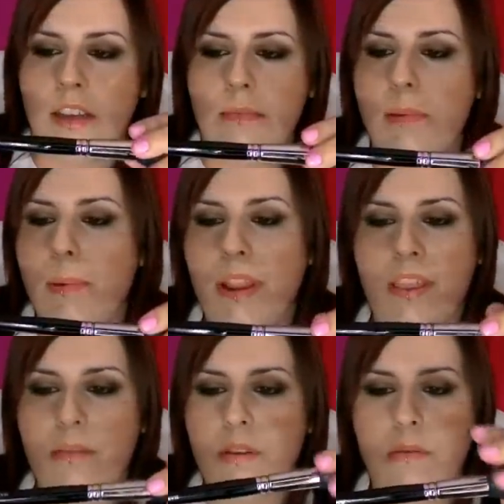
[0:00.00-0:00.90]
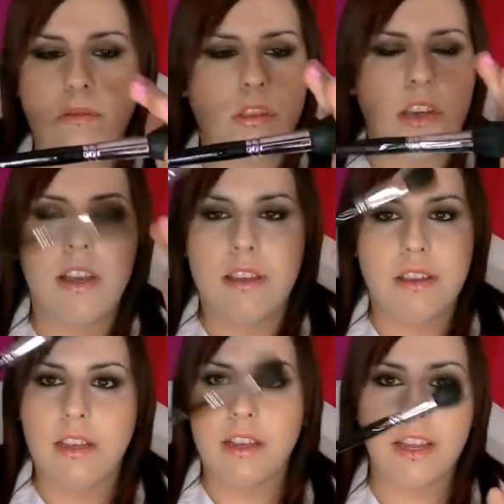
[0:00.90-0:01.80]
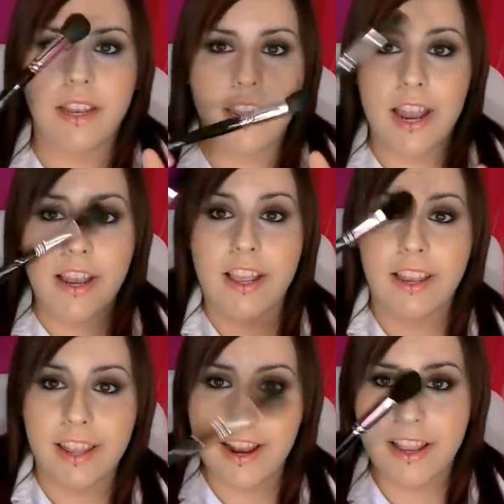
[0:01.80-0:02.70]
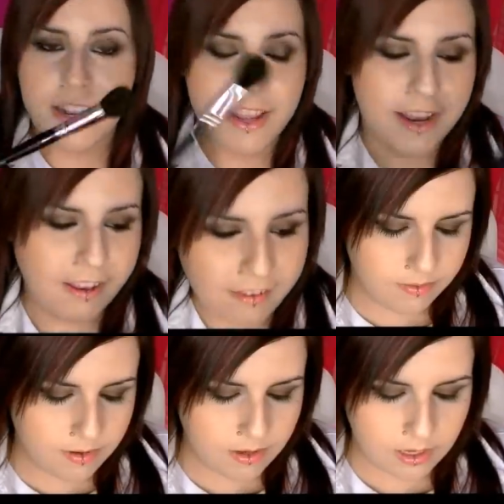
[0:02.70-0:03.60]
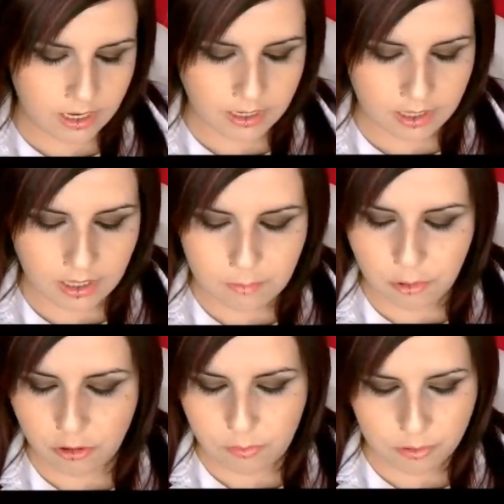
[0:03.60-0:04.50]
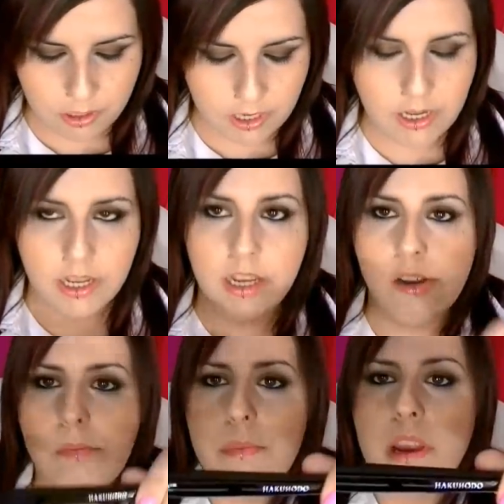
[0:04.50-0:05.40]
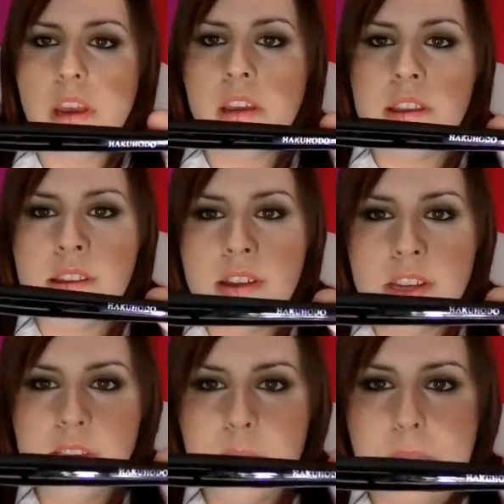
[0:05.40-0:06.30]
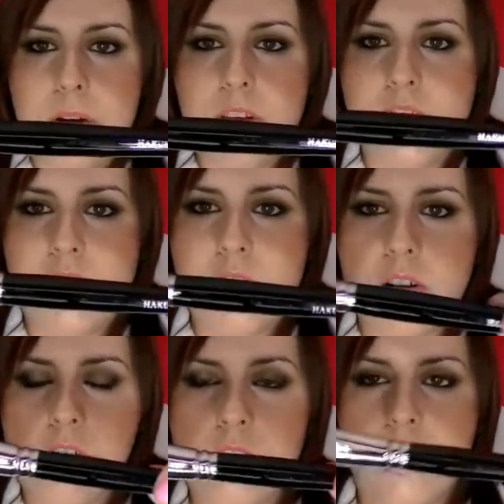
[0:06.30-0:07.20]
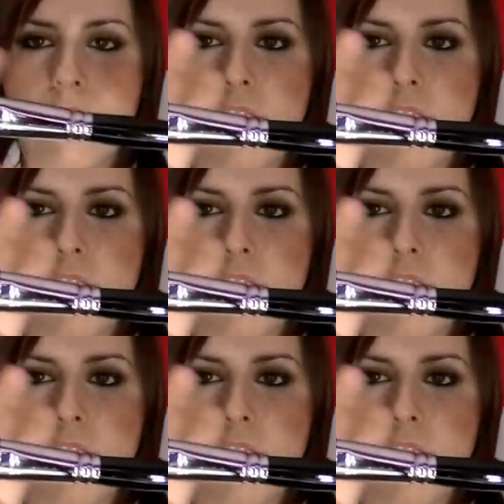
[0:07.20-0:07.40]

Y me parece una brocha genial, genial, genial. Esta tampoco pone nombre, pero ya digo que os lo iré